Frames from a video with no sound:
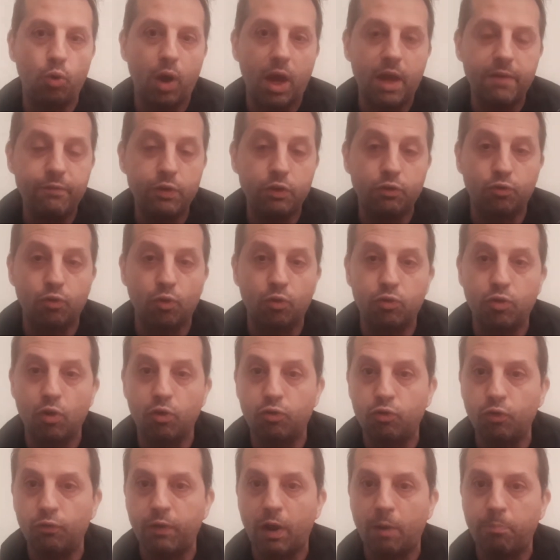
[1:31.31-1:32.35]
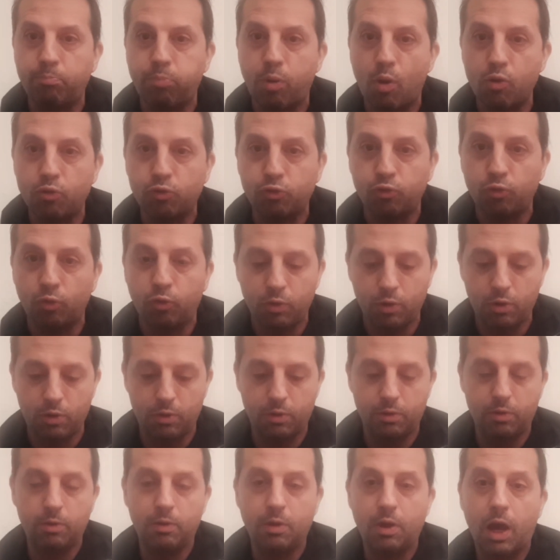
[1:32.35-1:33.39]
Hai visto? Si è sovrapposto?
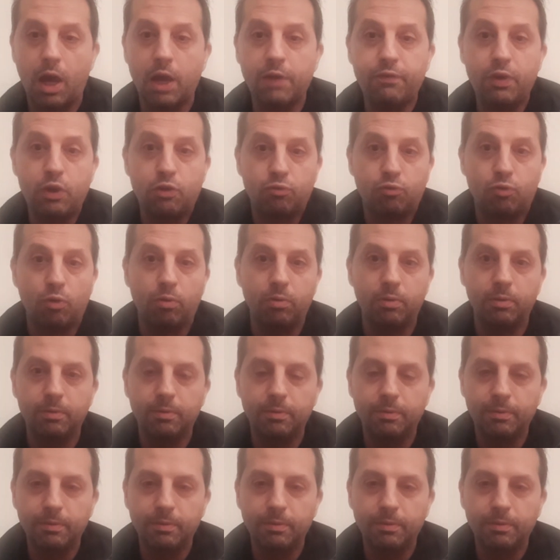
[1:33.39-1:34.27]
Hai visto?